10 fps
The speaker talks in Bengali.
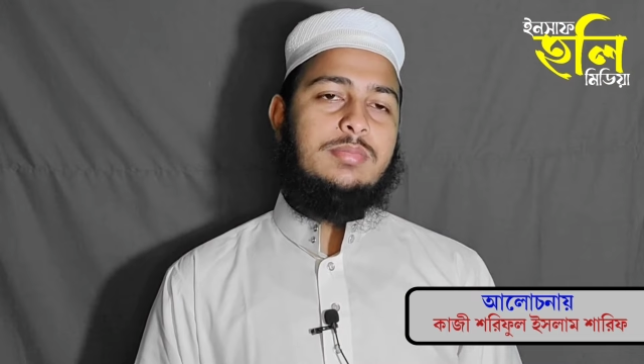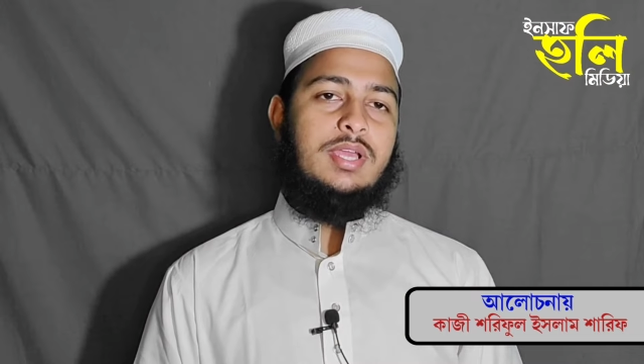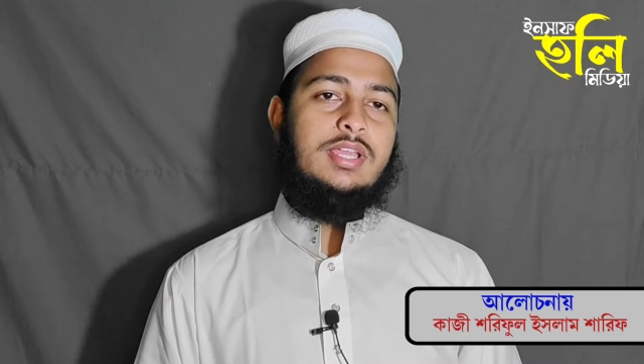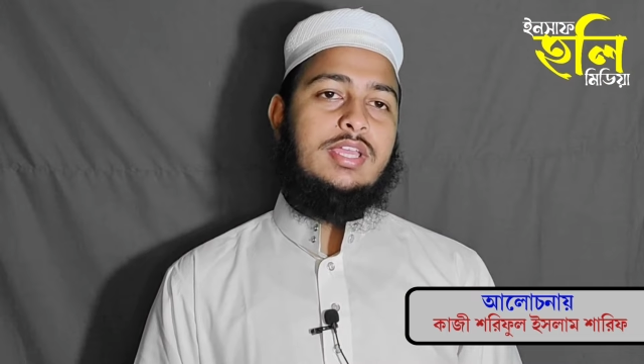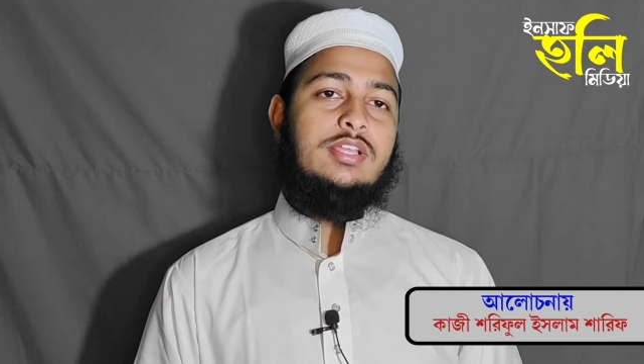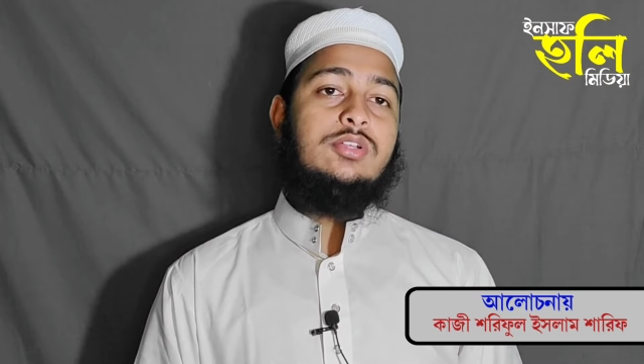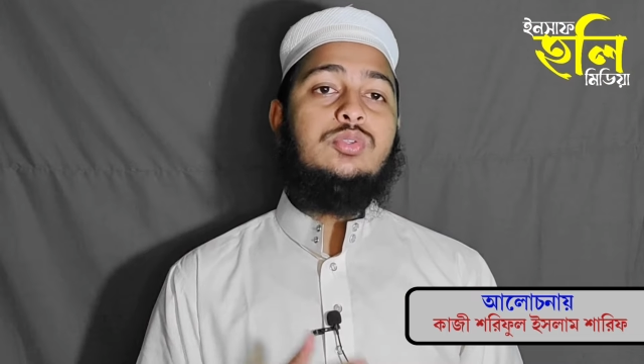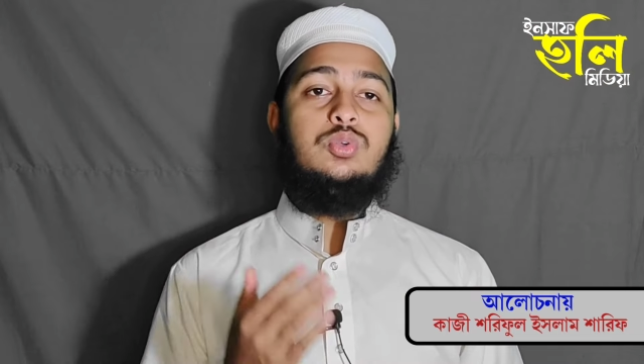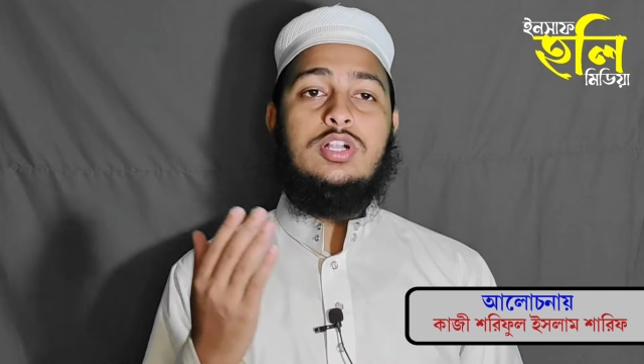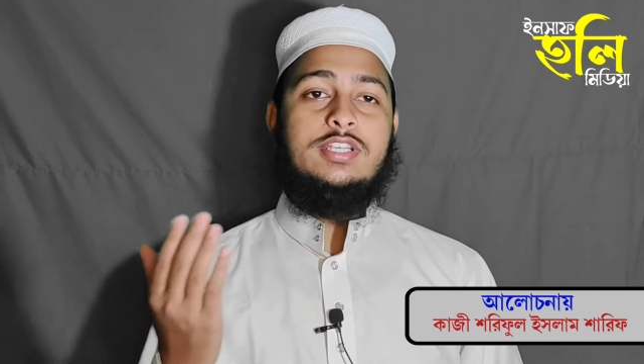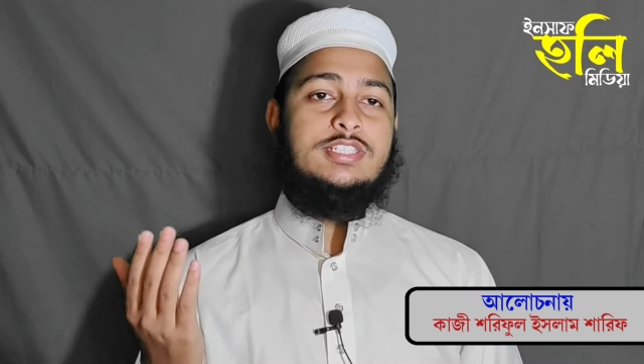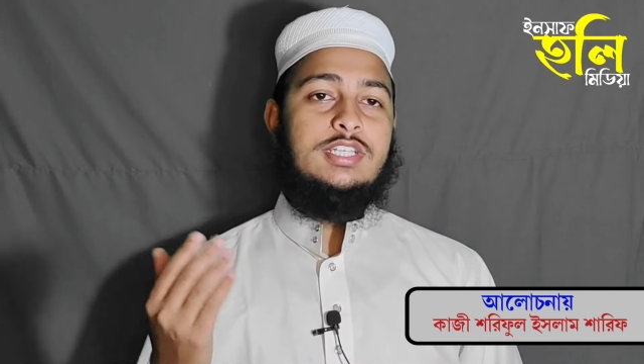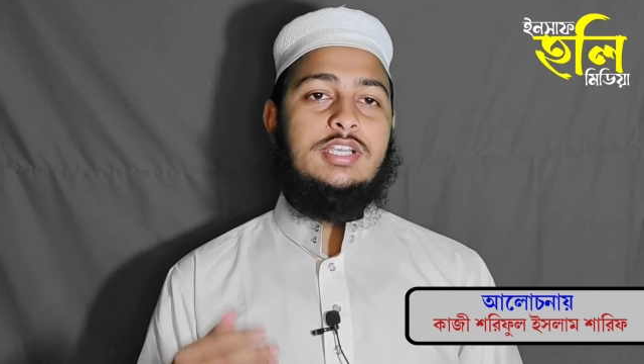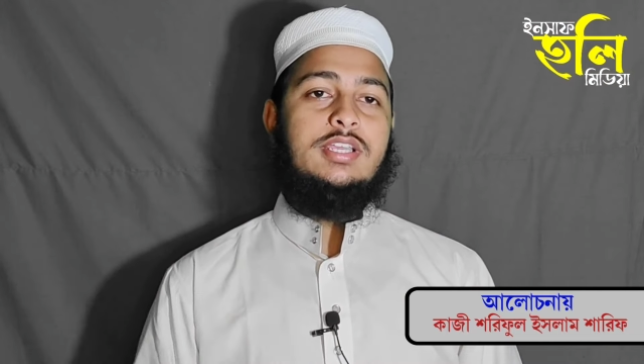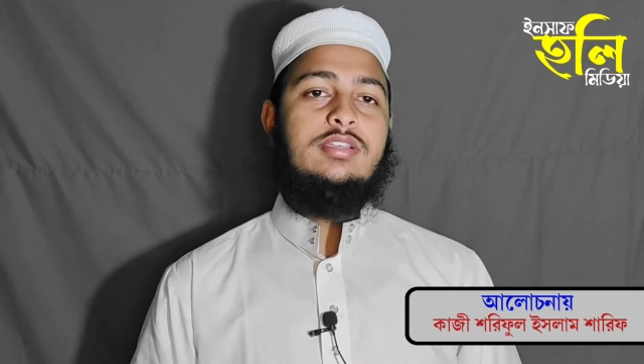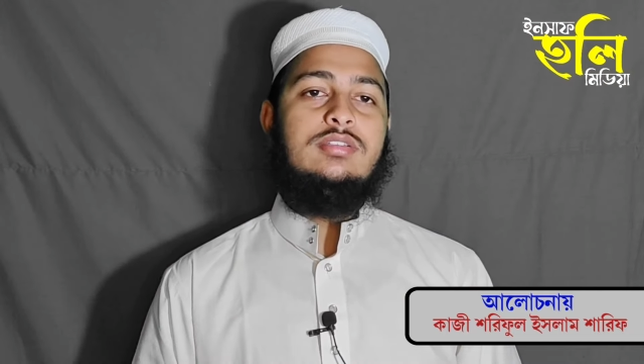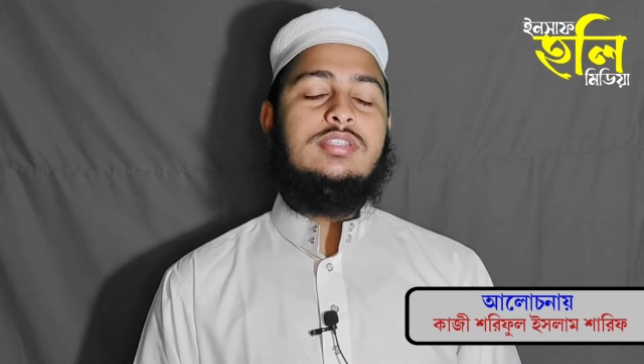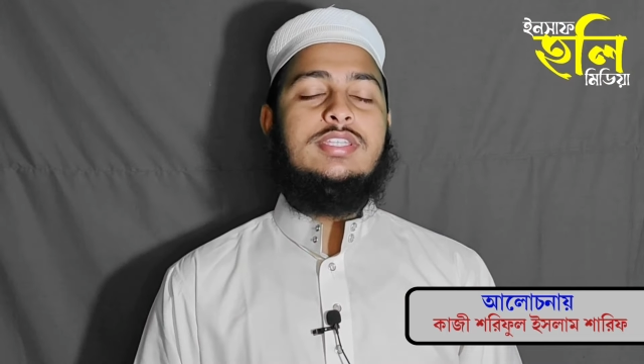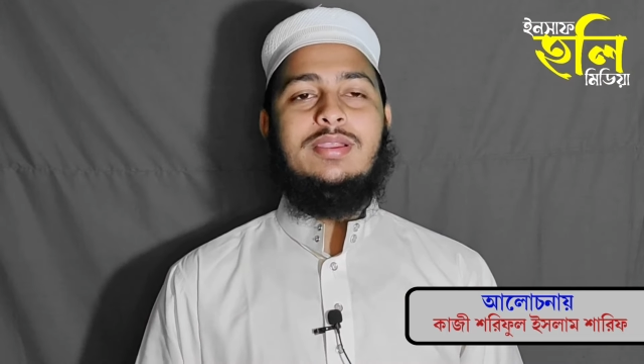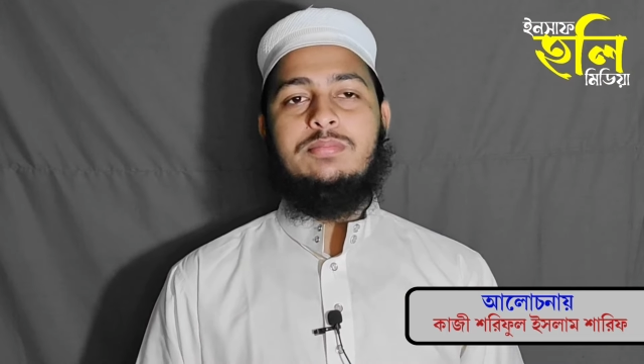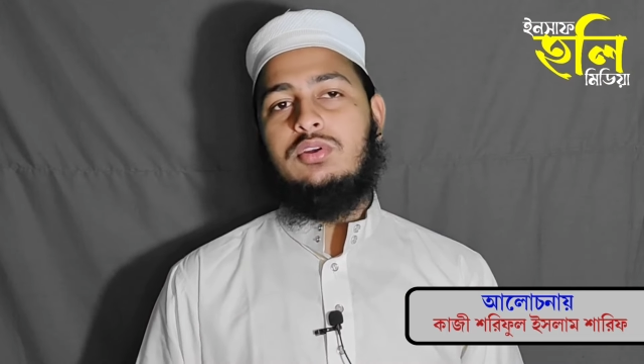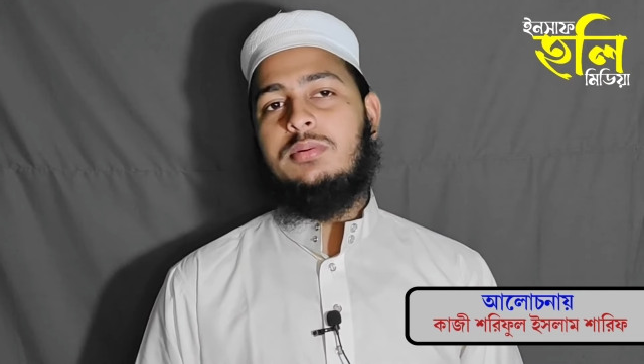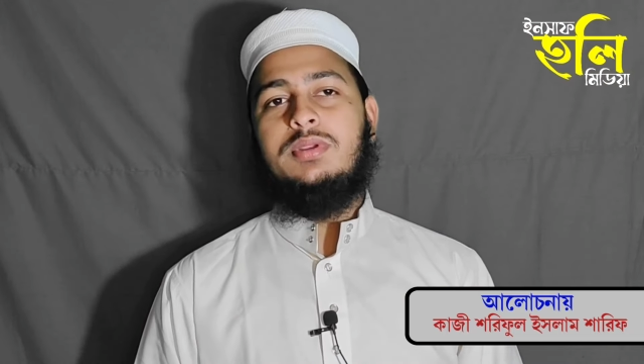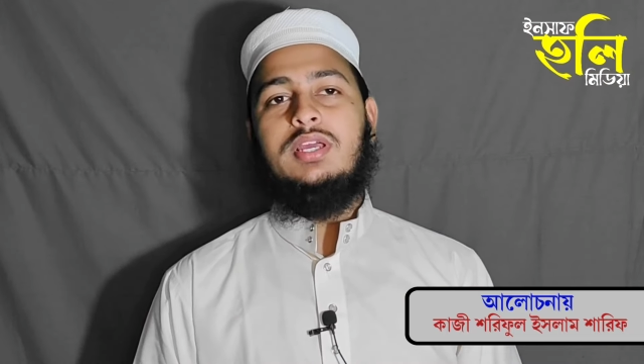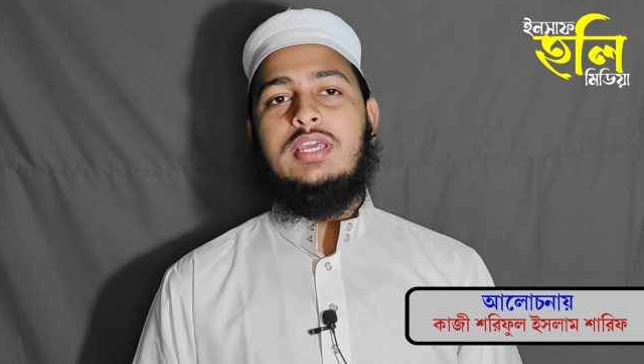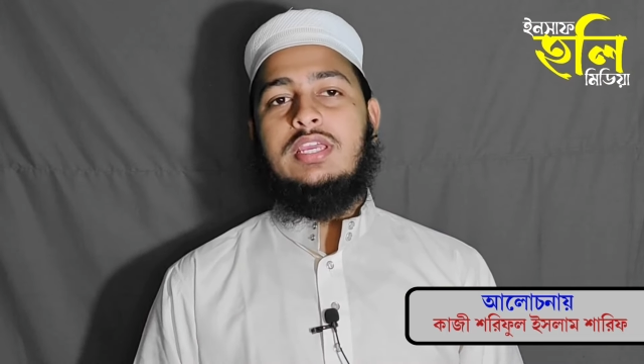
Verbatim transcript: আমরা আগে দোয়াটা জেনে নিই তারপর আমরা